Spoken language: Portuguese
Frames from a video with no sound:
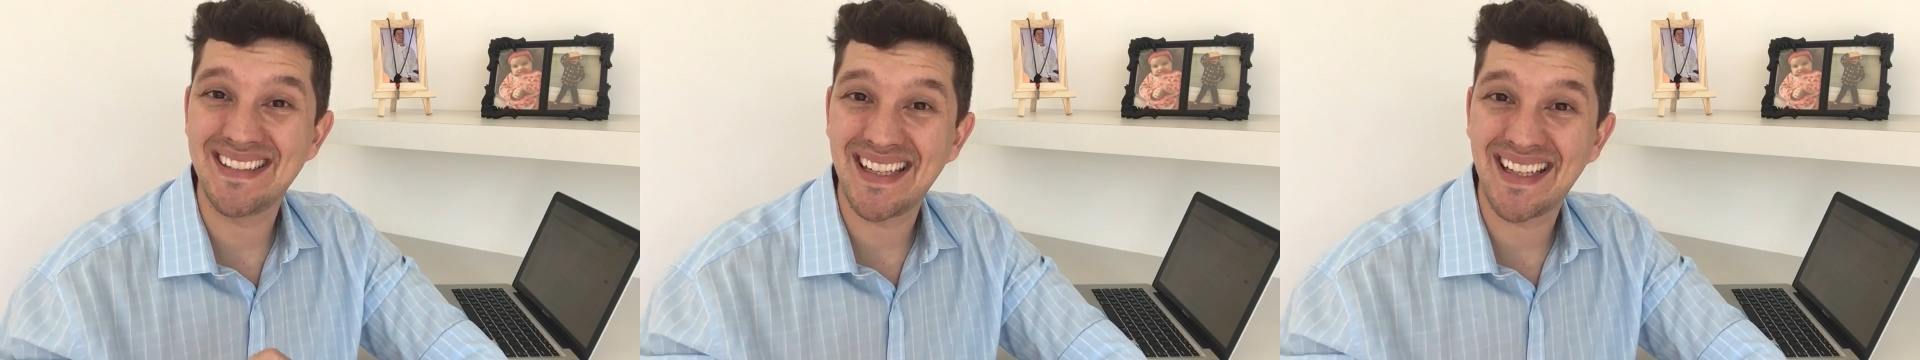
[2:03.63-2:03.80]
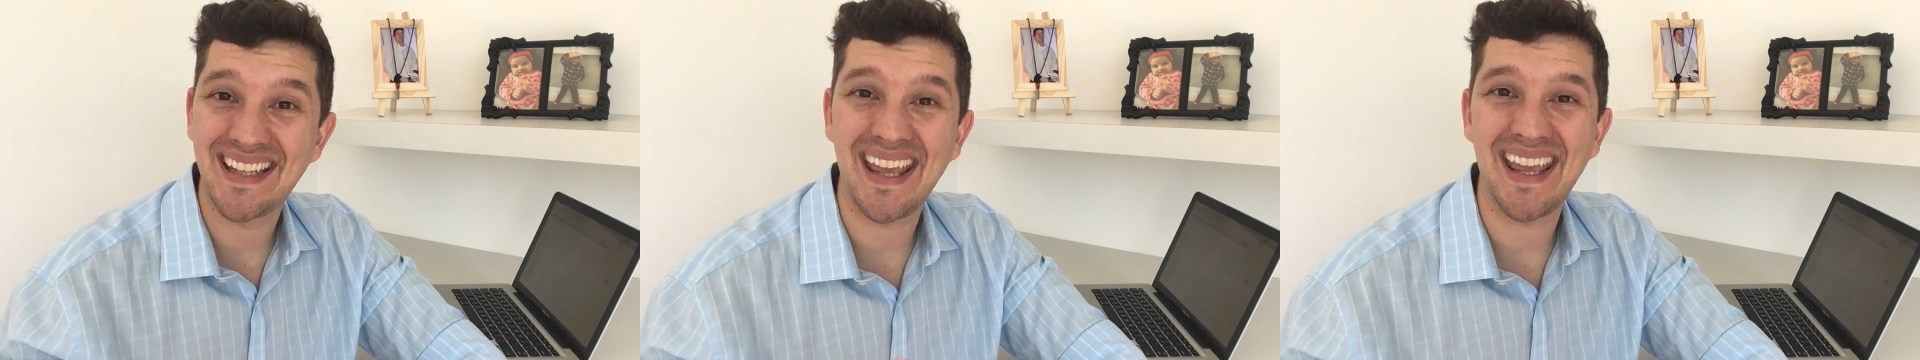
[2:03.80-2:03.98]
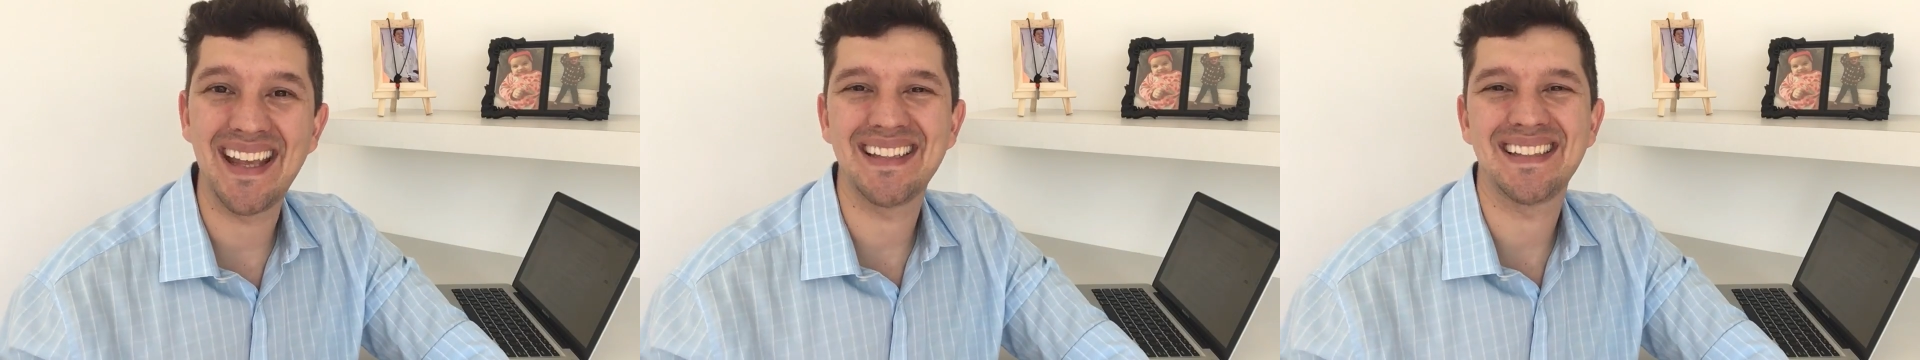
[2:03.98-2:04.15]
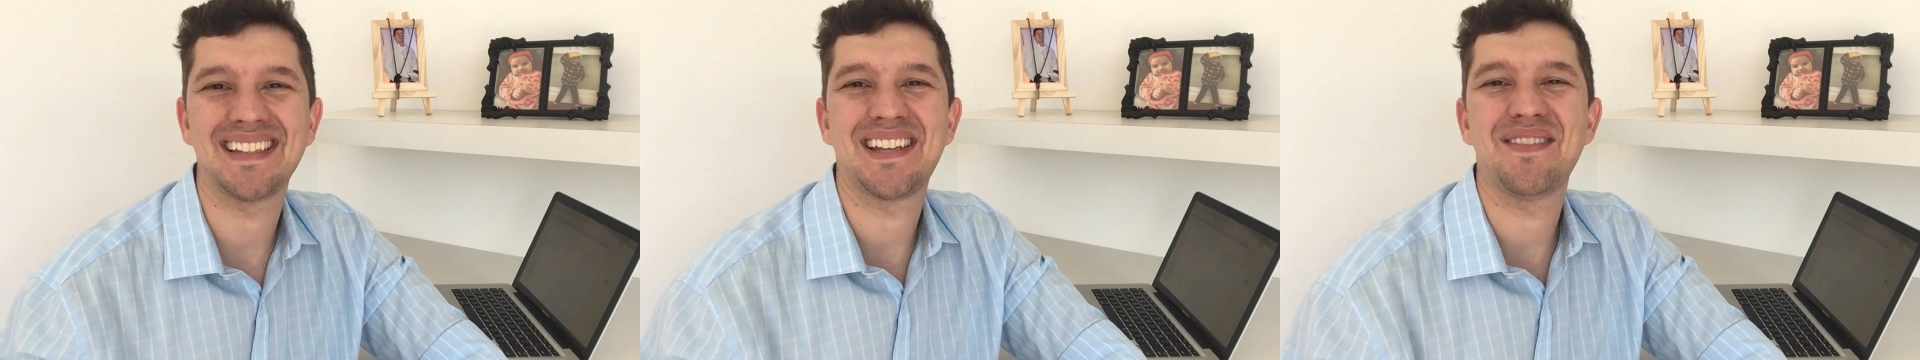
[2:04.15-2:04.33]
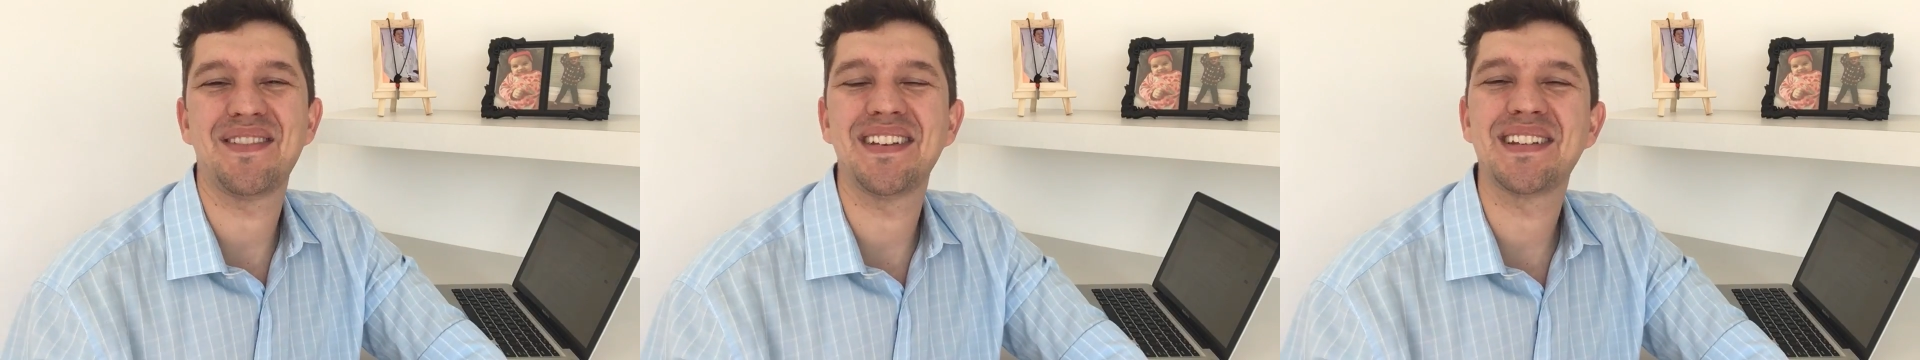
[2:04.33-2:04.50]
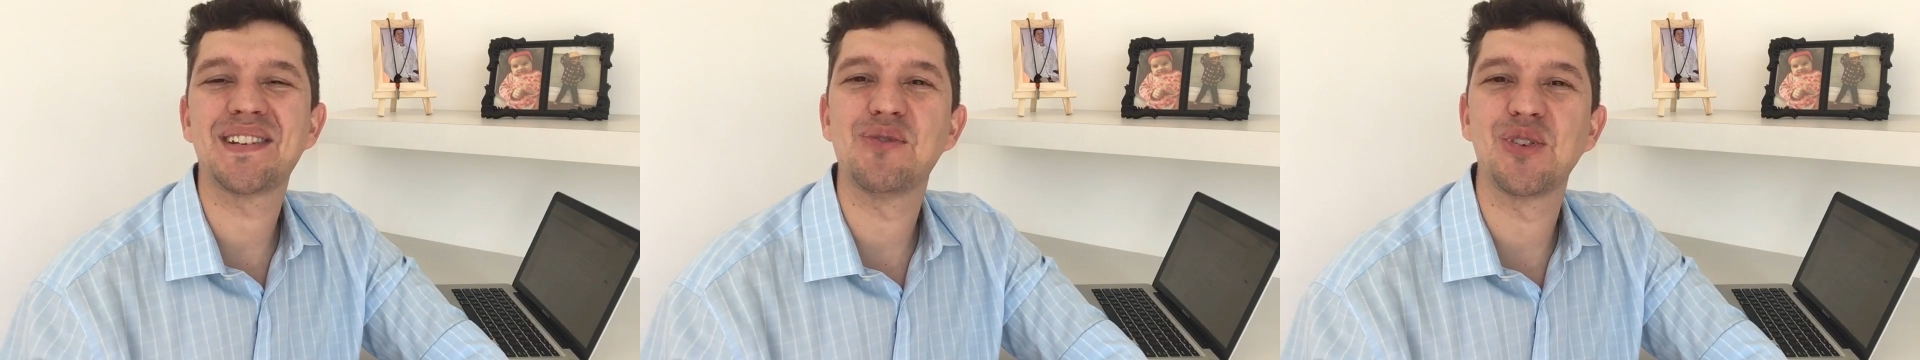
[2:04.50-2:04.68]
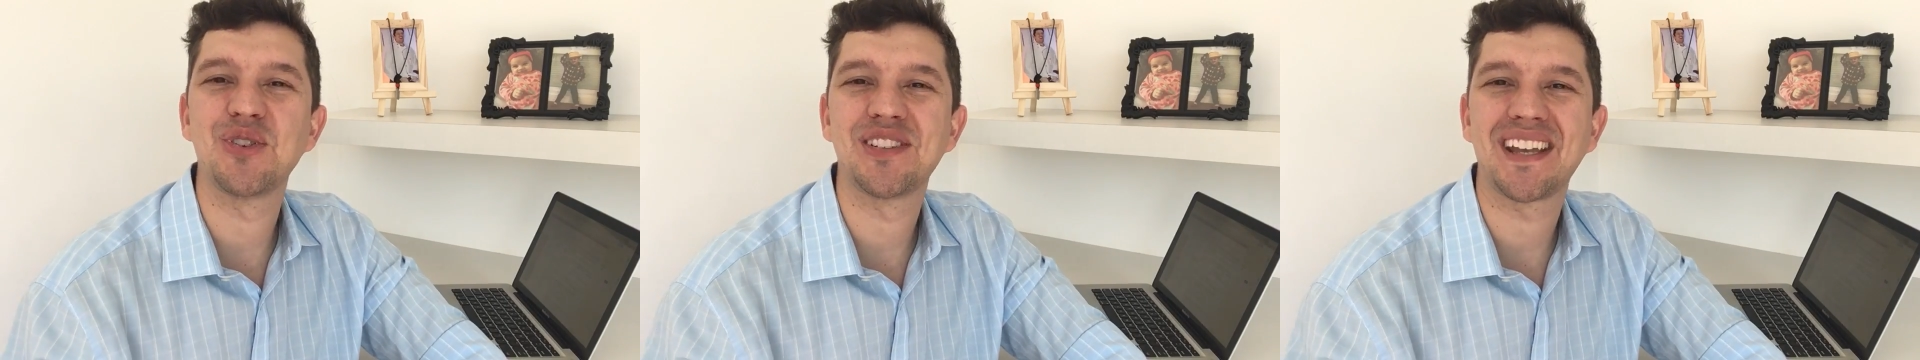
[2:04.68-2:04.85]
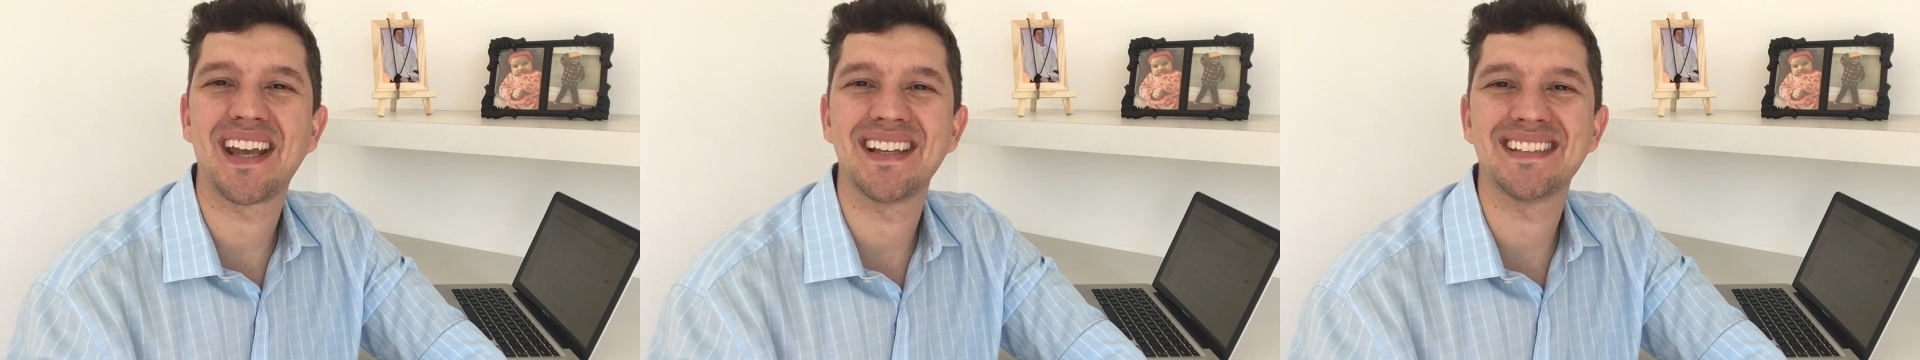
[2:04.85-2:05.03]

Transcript: de quem exatamente que você